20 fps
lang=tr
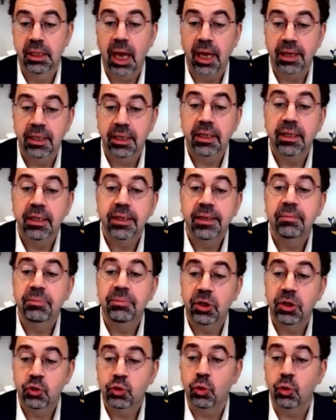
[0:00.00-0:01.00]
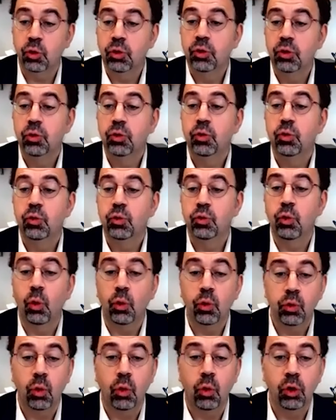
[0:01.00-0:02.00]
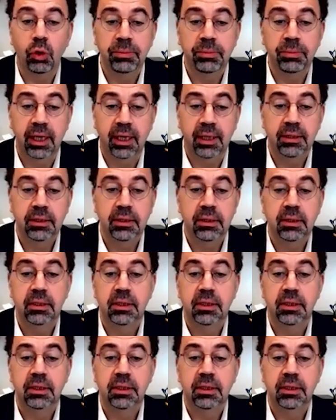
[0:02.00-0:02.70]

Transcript: Yani birçok doğru olmayan,